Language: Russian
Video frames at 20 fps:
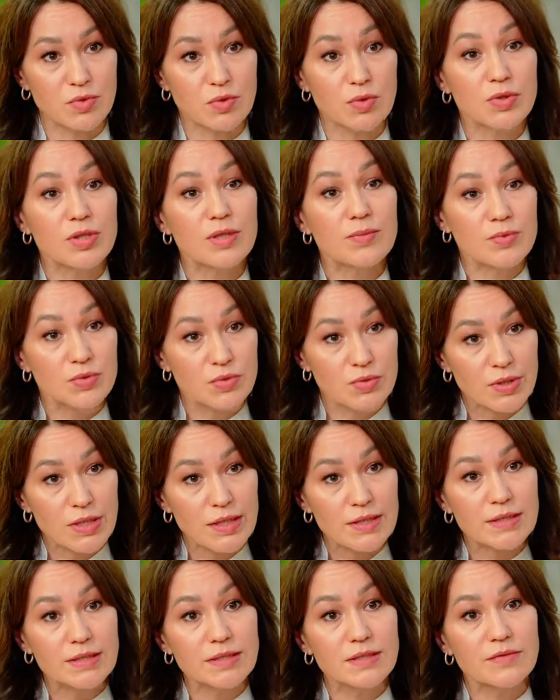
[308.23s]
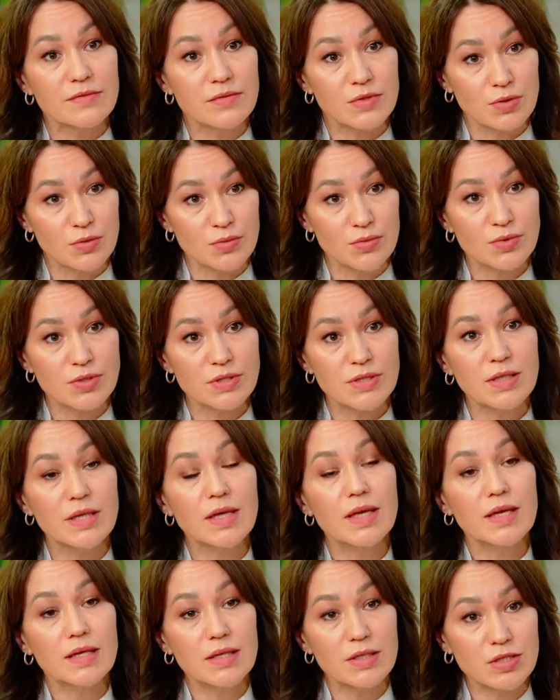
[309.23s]
но они будут радостно вернуться
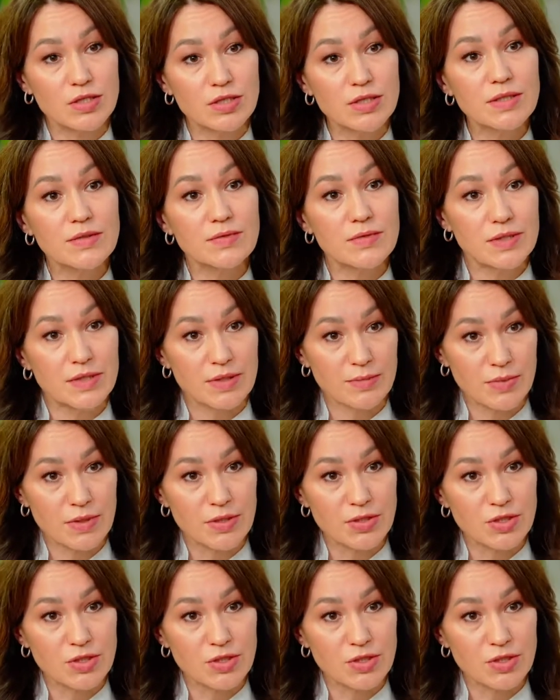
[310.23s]
и жить в этом